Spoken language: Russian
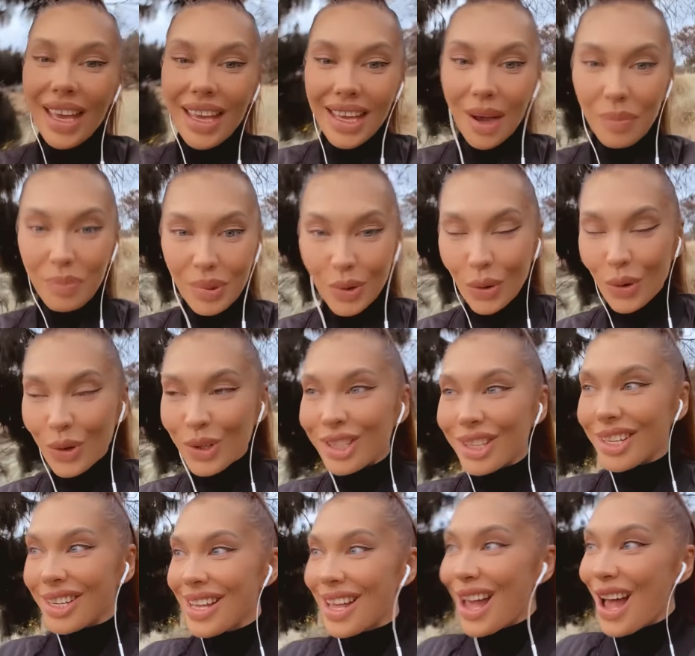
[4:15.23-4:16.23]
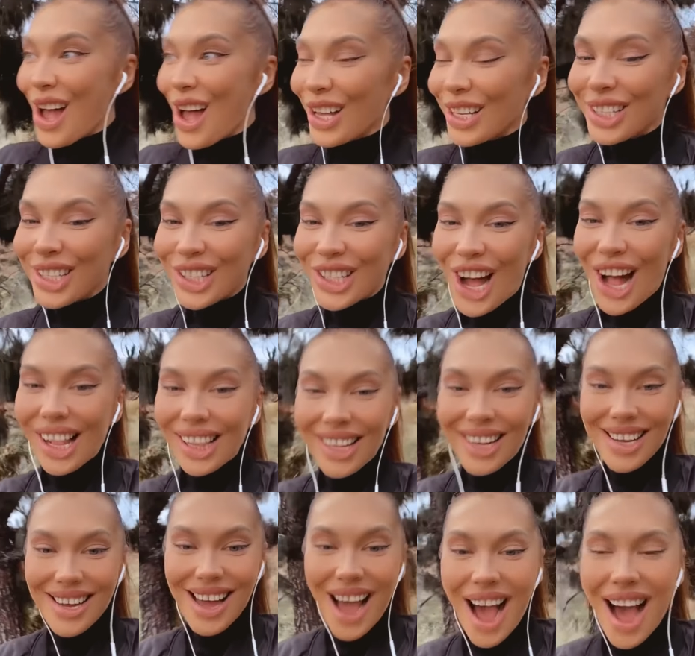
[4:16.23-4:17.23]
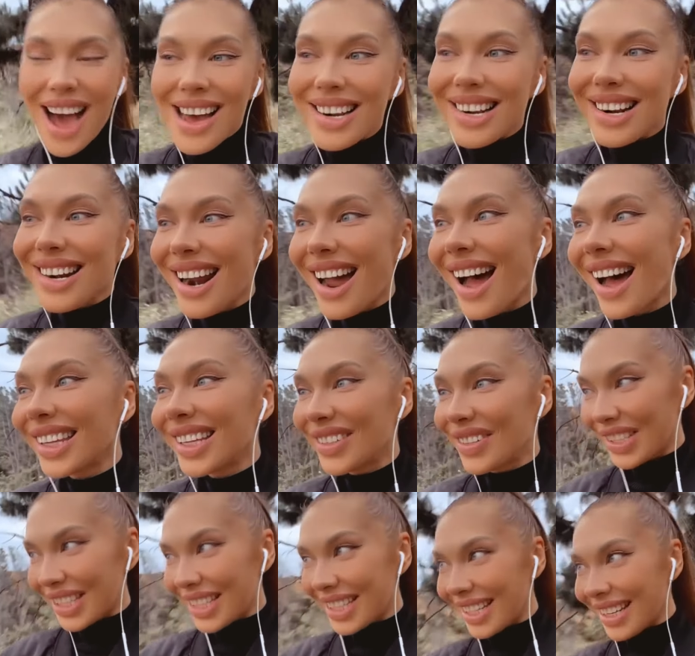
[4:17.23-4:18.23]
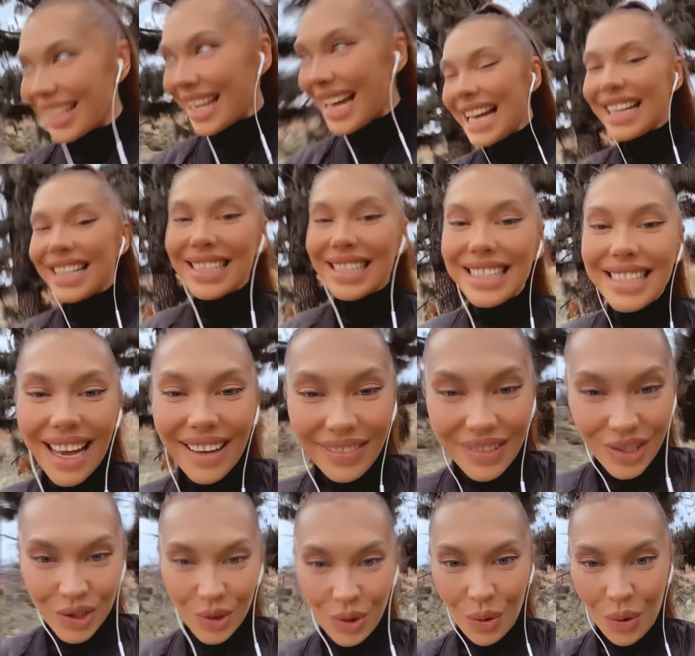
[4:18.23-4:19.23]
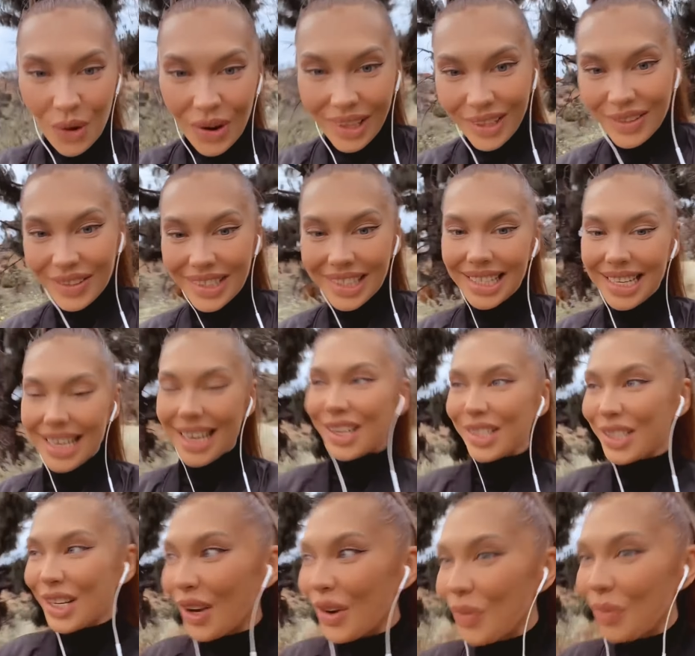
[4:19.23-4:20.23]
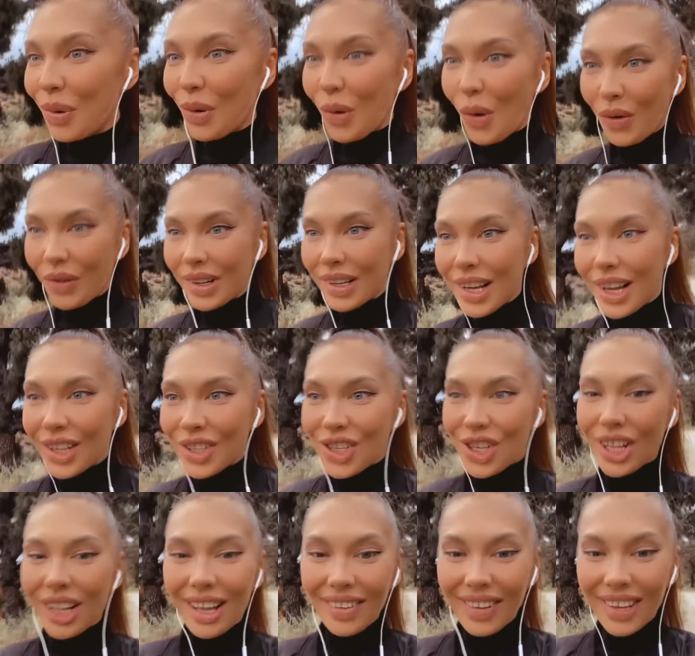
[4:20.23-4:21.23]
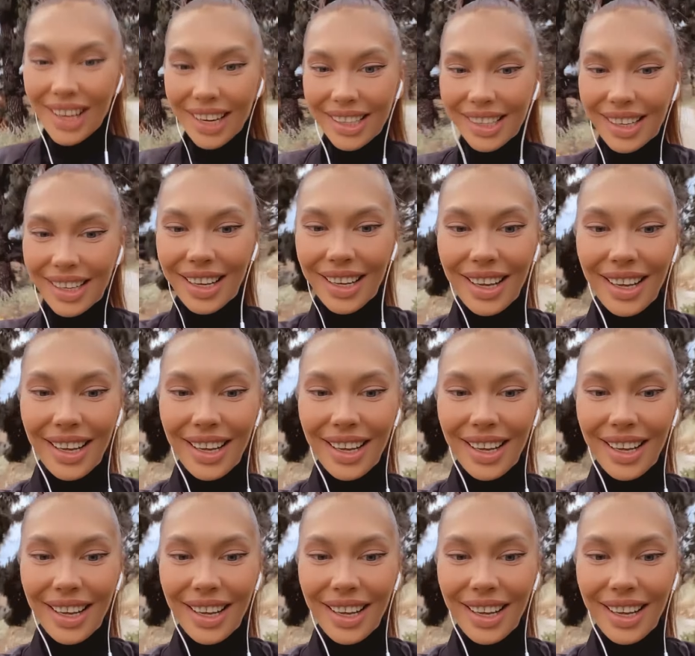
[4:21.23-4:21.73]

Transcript: я просто стала радоваться за все и всех, за любого человека.